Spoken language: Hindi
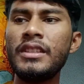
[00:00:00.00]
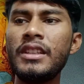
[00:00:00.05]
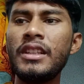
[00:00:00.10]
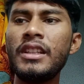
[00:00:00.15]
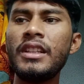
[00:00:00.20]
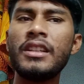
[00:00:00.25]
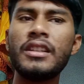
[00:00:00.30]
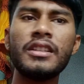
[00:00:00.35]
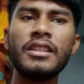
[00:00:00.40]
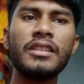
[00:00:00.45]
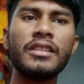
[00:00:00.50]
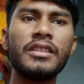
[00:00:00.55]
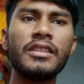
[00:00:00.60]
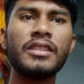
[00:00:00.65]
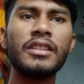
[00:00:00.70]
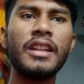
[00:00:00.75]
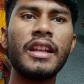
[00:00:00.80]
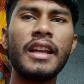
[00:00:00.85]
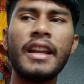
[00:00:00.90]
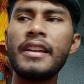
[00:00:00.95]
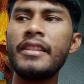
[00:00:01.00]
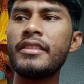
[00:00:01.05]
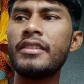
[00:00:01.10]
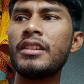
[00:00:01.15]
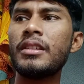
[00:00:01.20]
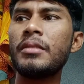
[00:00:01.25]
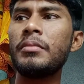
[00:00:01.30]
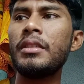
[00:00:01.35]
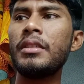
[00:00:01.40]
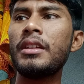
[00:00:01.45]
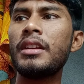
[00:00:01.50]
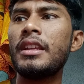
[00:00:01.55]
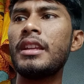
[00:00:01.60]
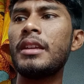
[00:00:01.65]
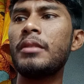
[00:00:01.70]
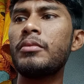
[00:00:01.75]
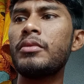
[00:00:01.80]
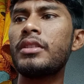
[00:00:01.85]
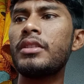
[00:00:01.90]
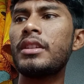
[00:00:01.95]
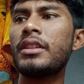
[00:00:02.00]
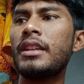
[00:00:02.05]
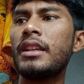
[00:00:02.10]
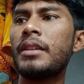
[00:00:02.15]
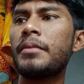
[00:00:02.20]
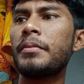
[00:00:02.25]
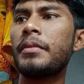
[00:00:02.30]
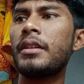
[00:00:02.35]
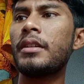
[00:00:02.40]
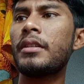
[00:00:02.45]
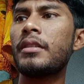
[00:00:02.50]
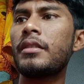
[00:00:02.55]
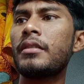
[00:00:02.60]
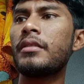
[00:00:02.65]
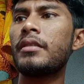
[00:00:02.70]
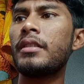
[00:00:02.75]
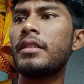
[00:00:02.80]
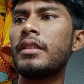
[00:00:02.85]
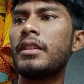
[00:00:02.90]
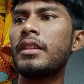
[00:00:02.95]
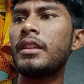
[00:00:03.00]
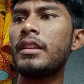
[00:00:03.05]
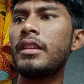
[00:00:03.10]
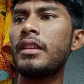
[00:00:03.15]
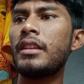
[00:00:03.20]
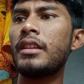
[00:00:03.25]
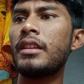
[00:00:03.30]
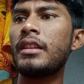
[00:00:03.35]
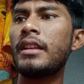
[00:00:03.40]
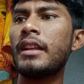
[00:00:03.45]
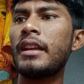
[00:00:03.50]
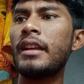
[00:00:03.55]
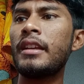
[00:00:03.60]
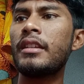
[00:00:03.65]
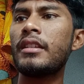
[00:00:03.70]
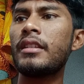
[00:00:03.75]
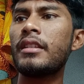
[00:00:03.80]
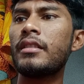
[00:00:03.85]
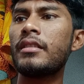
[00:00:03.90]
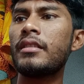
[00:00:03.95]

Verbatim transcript: तो लाइट्स कम लग रही है मुझे एक मिनट ये ये लाइट